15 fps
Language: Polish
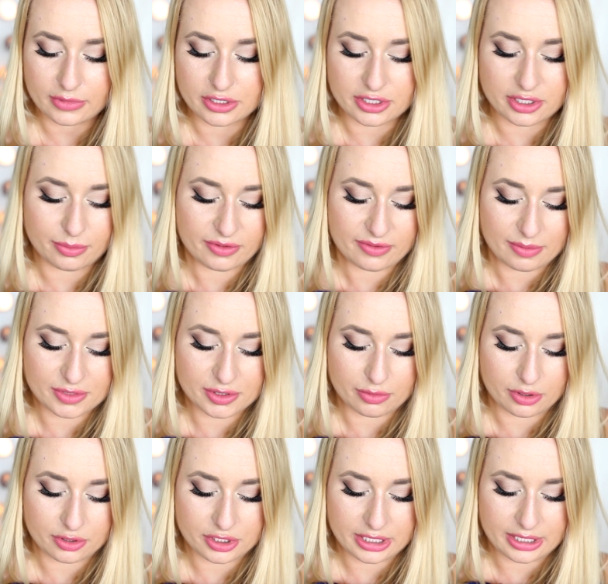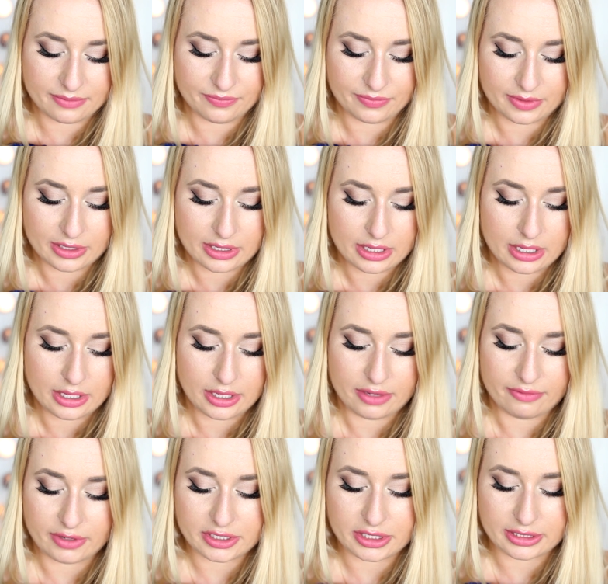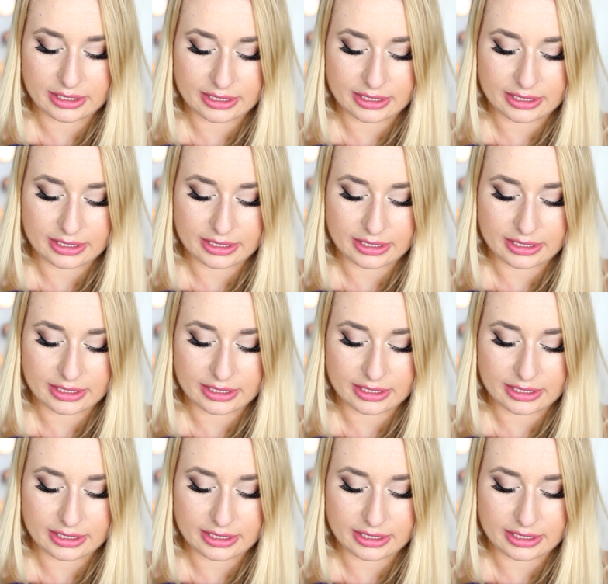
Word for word: Zrobię Wam słocze. I właśnie